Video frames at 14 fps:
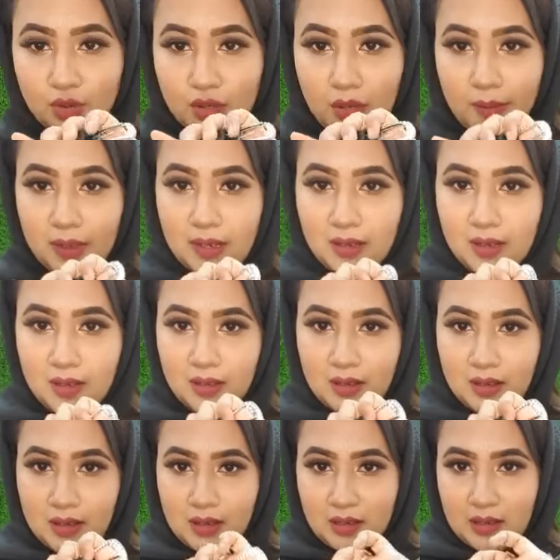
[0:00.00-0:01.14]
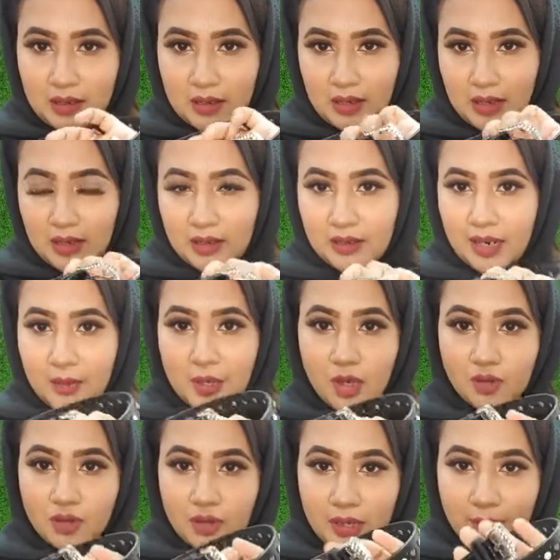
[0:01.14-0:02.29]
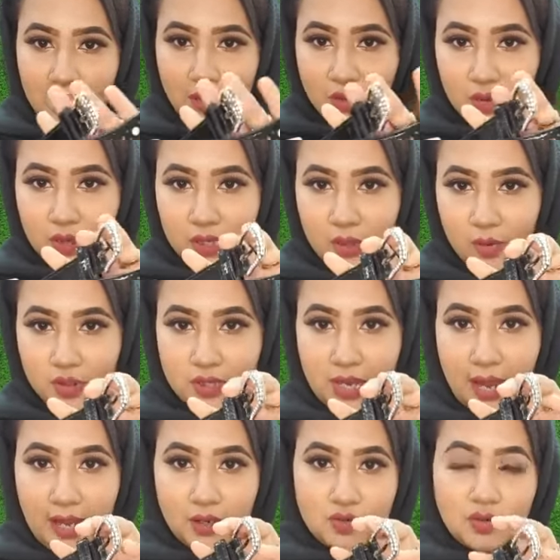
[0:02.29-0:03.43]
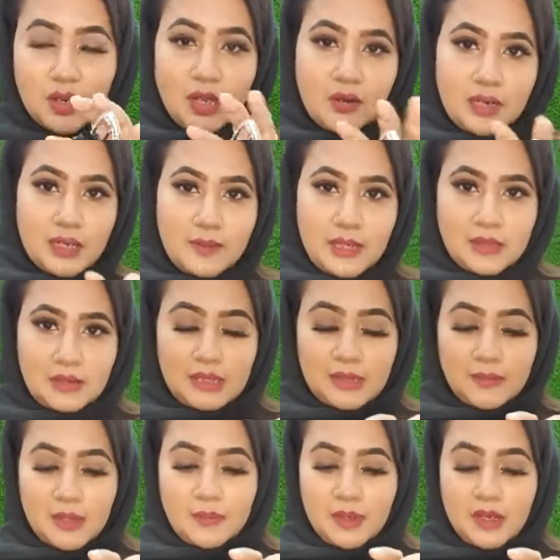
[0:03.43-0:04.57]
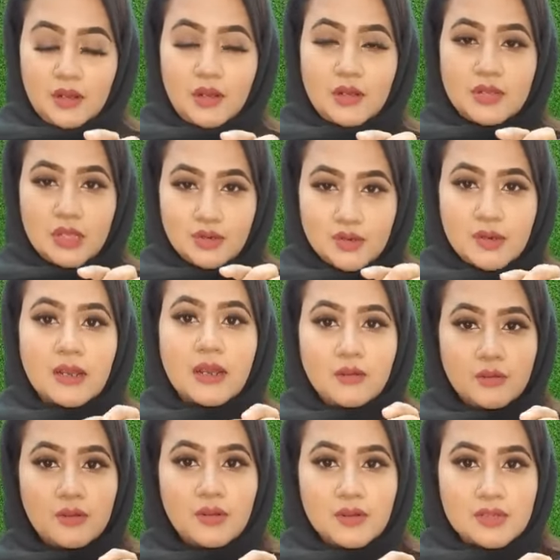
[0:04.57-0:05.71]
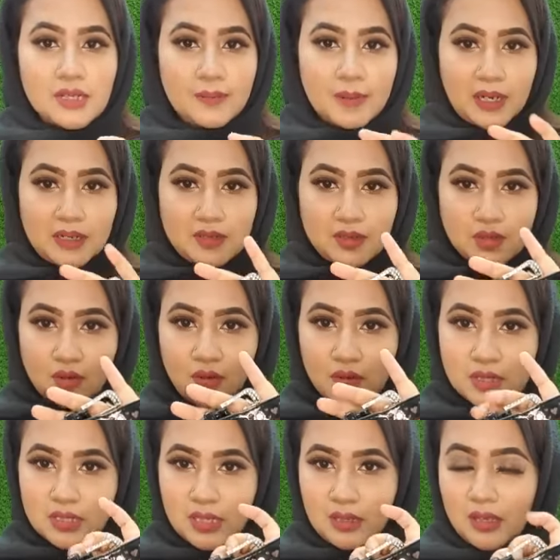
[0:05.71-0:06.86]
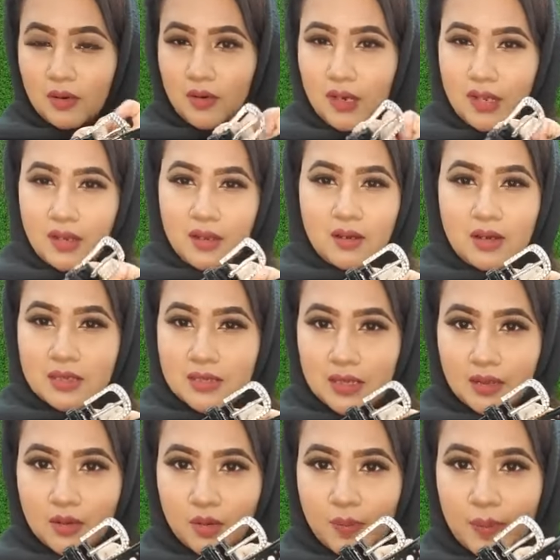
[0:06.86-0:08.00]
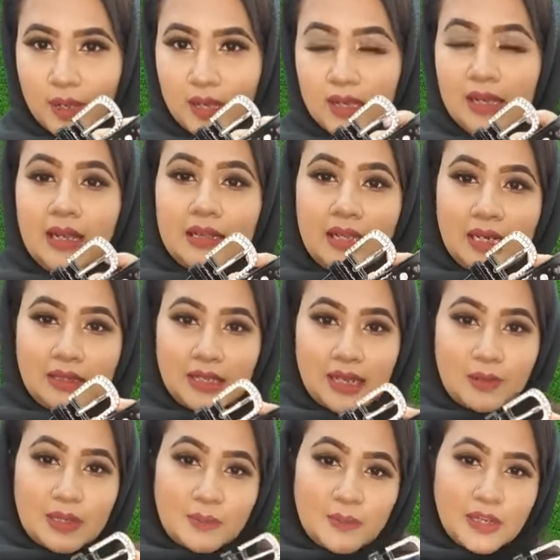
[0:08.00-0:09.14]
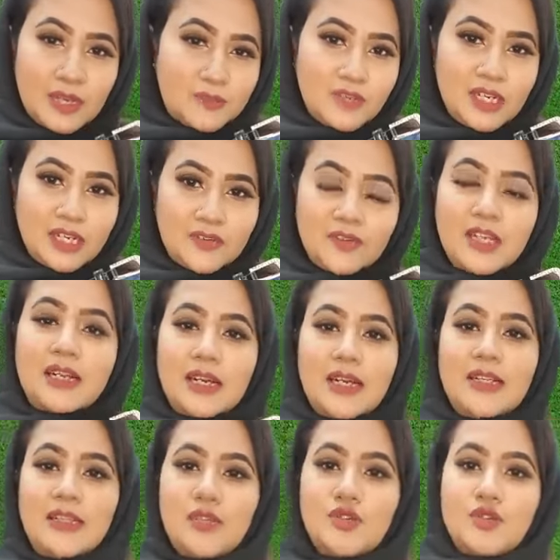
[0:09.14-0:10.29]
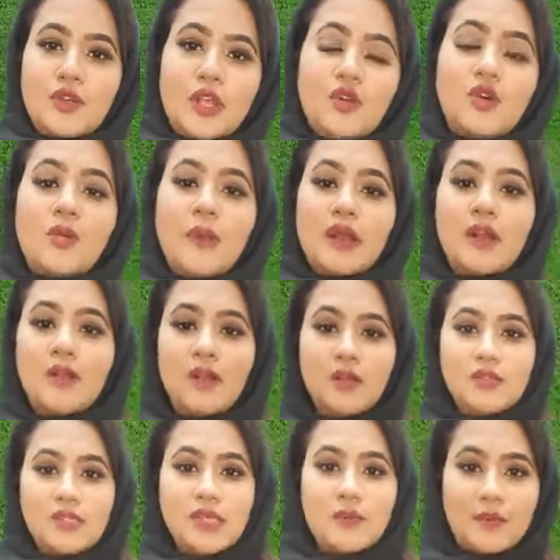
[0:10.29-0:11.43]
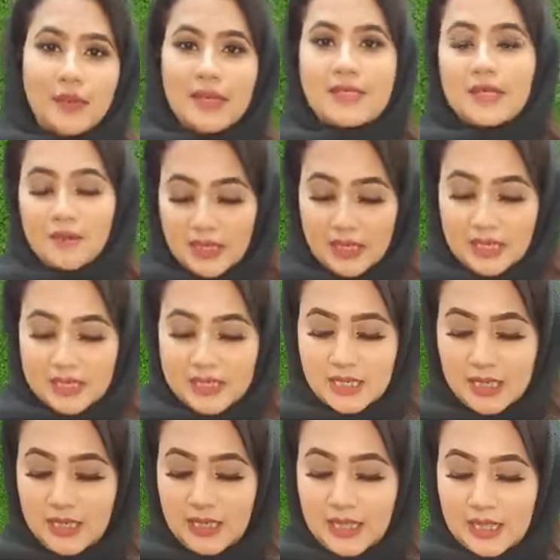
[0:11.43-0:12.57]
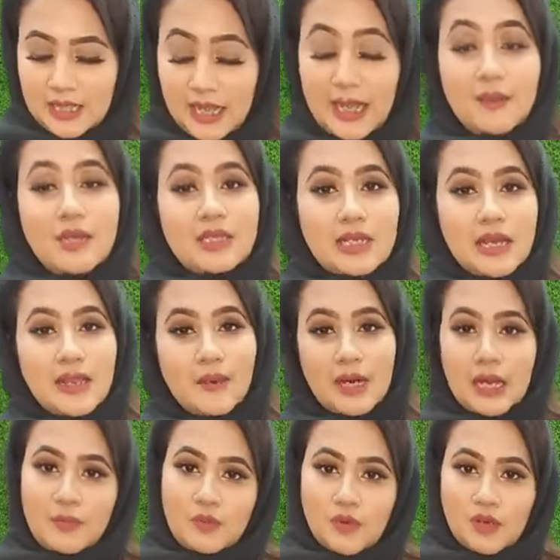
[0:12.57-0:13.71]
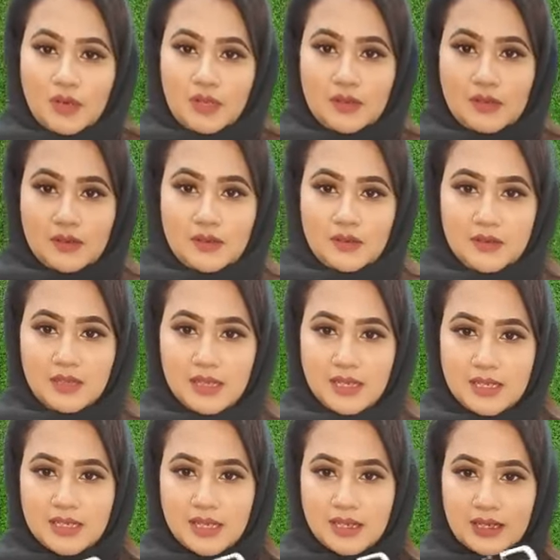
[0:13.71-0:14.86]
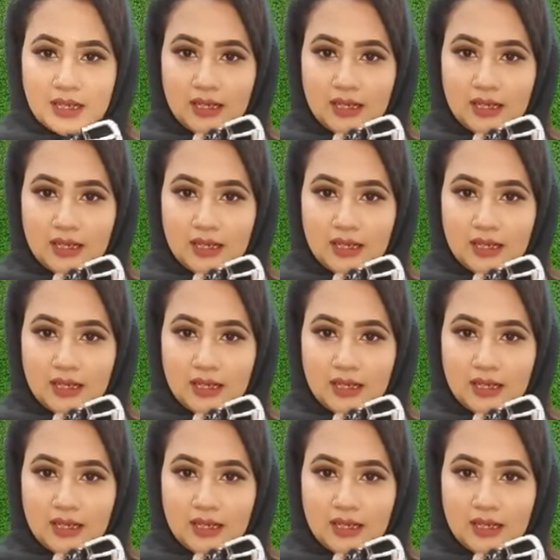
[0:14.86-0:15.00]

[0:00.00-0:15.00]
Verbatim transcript: করতে হবে আর আমি হয়তো লিমিট করে যে একজন এই কয়টা নিতে পারবে তিনশো টাকা এগুলো হোলসেল প্রাইস হোলসেল নিয়ে অনেকে করবে তার থেকে লাভলি লাভলি জন্য এরকম একটা লং প্রাইস আমি রেখেছি তাই আমি চাই আমার আপুরা নেক ঠিক আছে